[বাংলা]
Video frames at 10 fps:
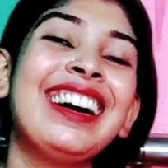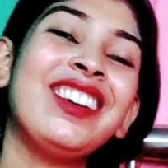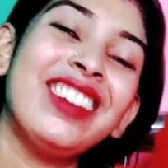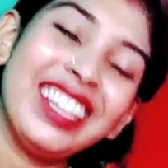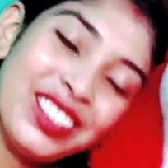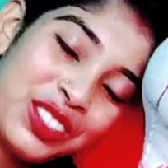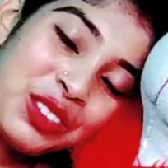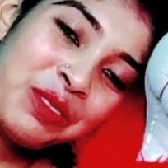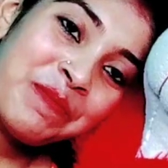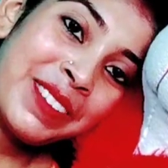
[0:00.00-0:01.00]
আমার এত
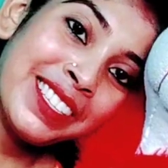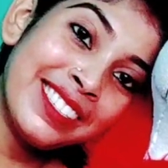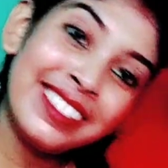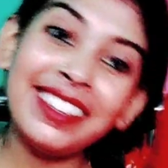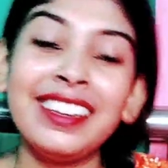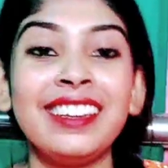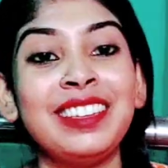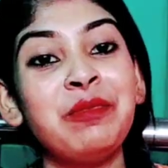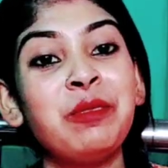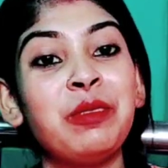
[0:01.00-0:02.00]
ঘুম পাচ্ছে
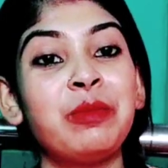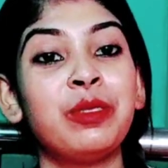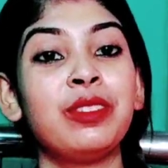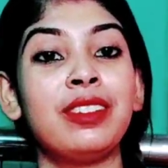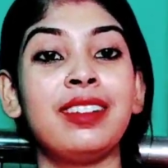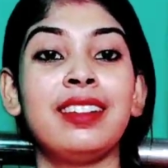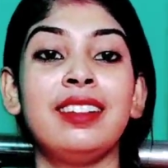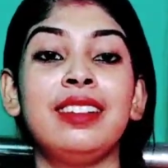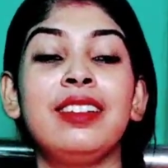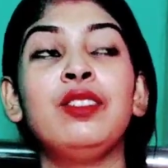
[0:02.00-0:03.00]
কি বলবো
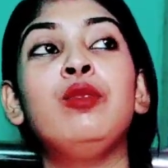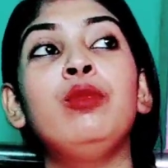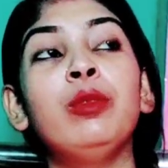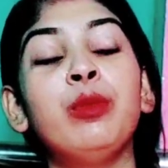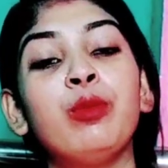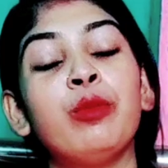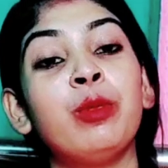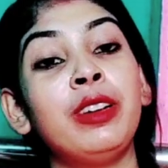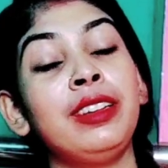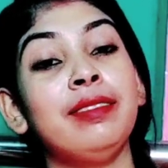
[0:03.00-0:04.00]
ঘুমিয়ে পড়বো
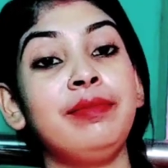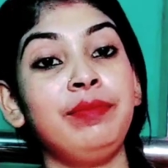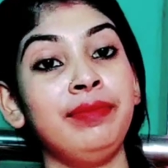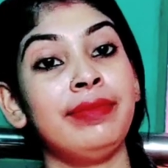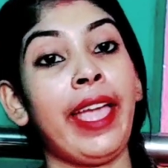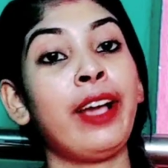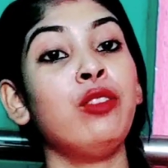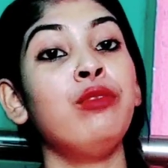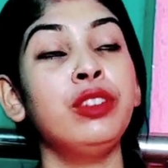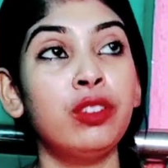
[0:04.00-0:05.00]
মানে
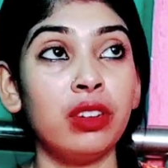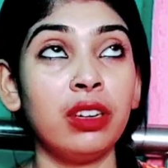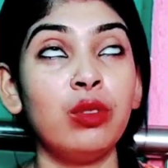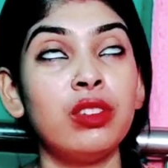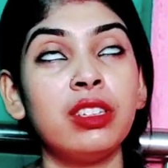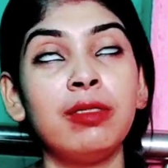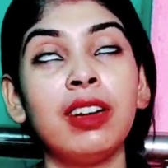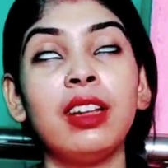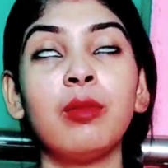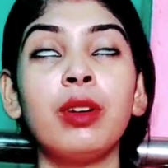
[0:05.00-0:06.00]
এখন ভিডিওটা করছি
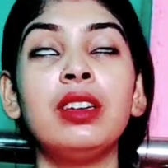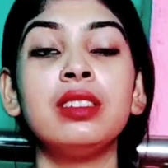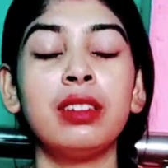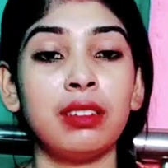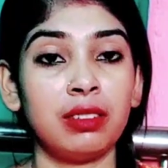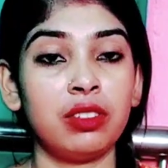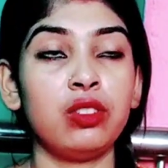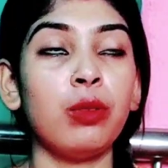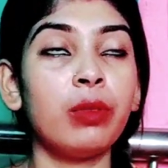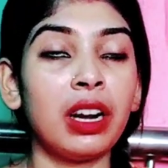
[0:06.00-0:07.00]
মানে আমার
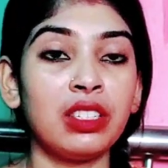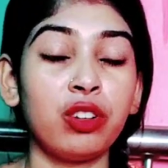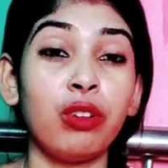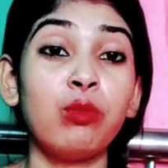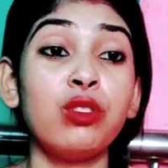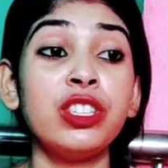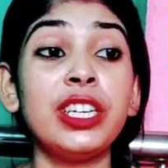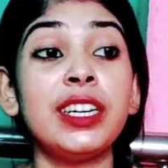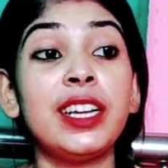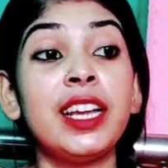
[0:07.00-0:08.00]
সব কাজকর্ম
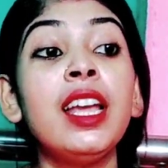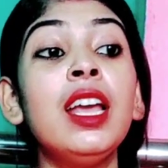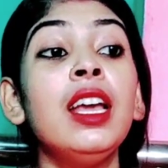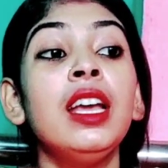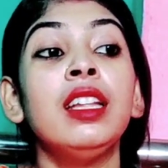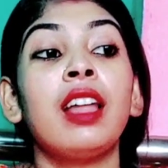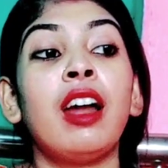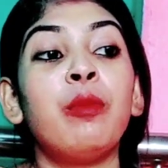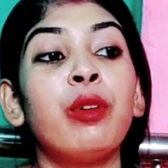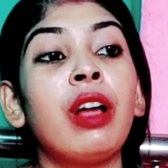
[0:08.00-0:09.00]
সেরে
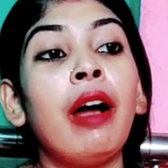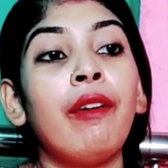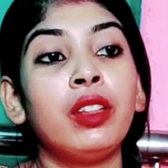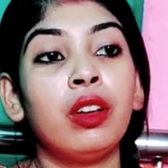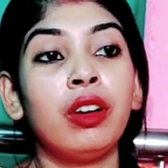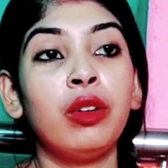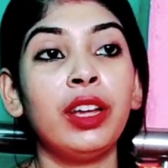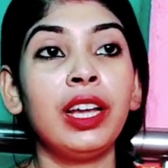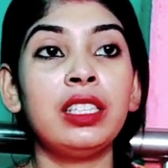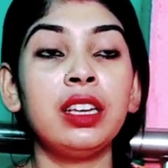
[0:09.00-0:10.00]
তারপর খাওয়া দাওয়া
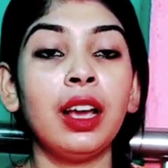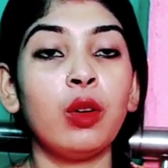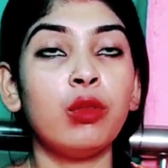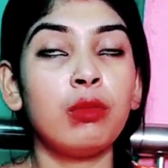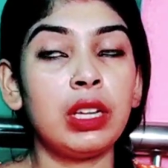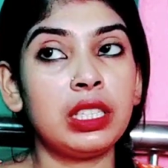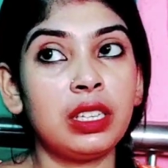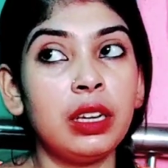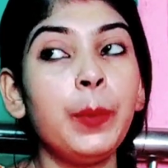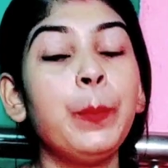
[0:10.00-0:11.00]
হয়ে গেছে এখন বাজে